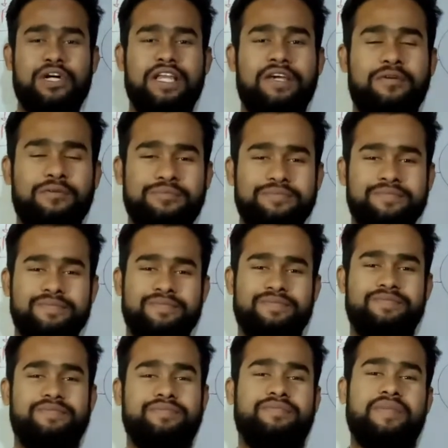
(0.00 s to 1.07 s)
আলাইকুম
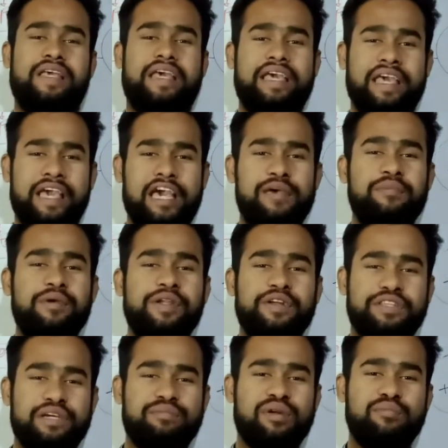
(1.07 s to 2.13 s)
এই
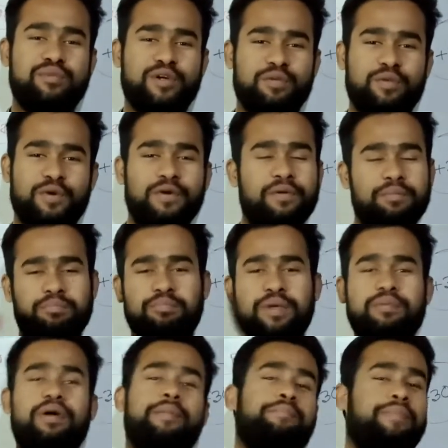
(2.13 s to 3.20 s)
ভিডিওতে আমরা পড়ব
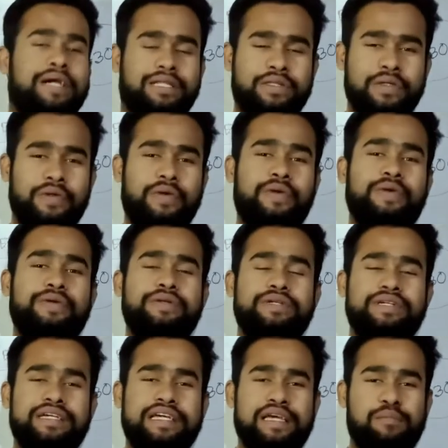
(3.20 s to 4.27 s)
বিভব পার্থক্য
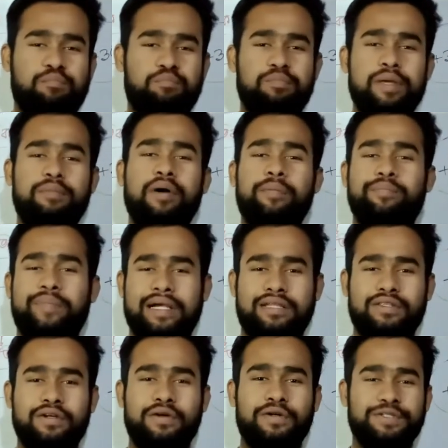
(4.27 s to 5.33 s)
বিভব
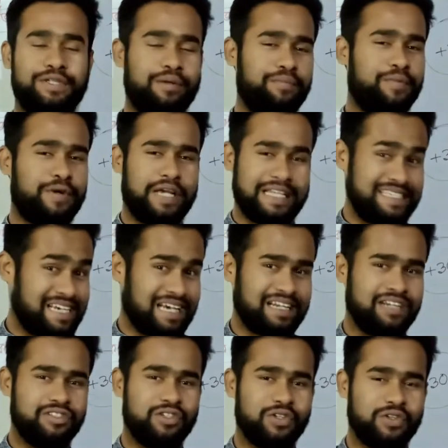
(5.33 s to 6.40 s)
পার্থক্য সম্পর্কে
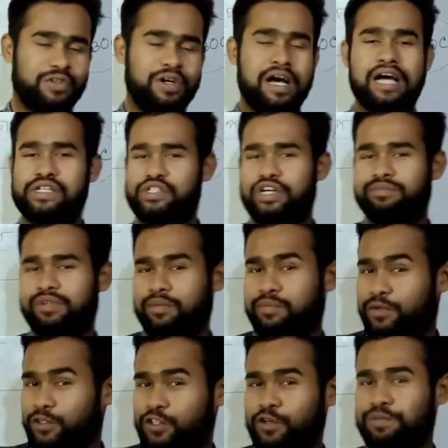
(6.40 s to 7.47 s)
জানার জন্য আসো আমরা
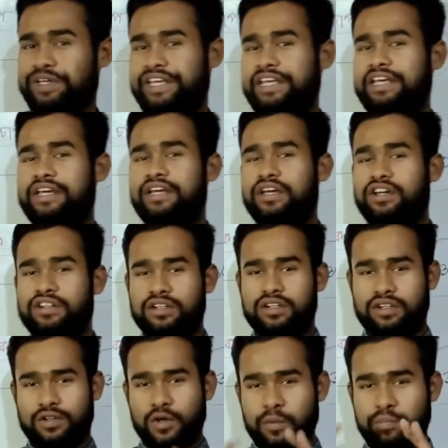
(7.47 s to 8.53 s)
প্রথমেই
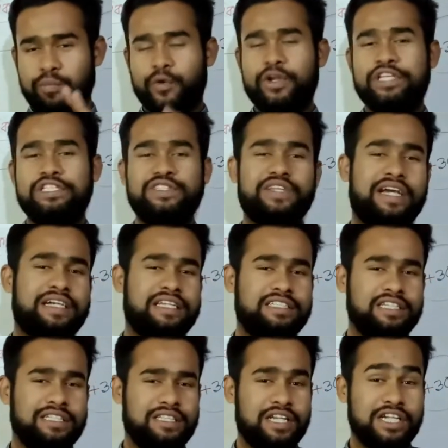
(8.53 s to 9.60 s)
খুব পরিচিত একটা
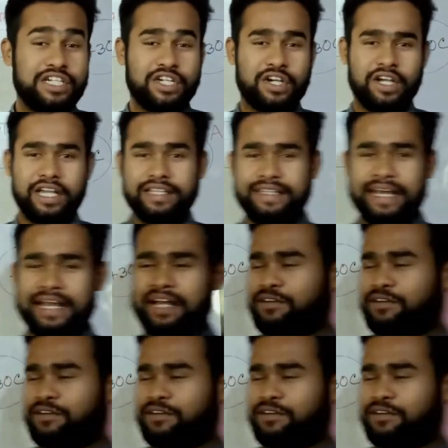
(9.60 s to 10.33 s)
চিত্রের সঙ্গে দেখা